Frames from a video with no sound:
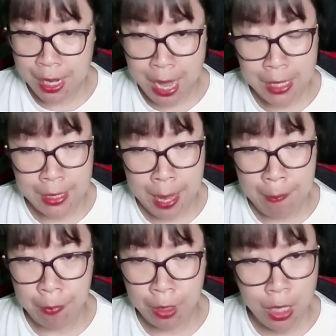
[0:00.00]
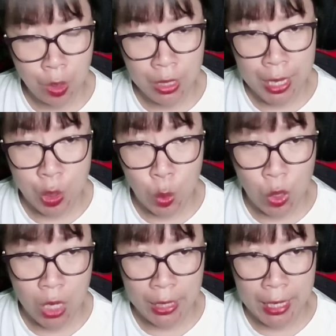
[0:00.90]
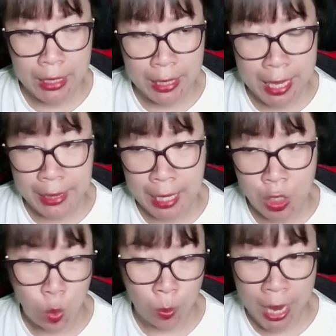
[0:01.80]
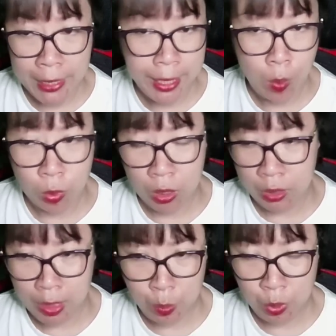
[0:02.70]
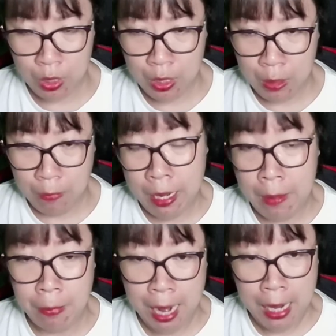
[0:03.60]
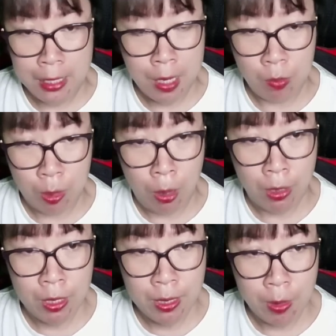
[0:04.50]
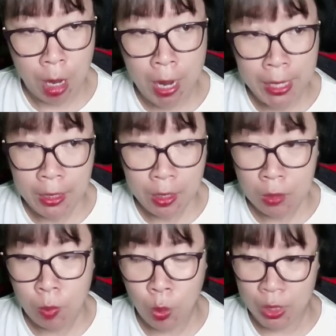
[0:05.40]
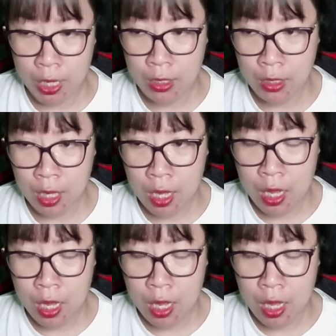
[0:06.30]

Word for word: Để xem, ngươi có thể trụ được đến khi ta dùng hết long lực không? Phan Lâm khản giọng nói, sau đó hét lớn một tiếng.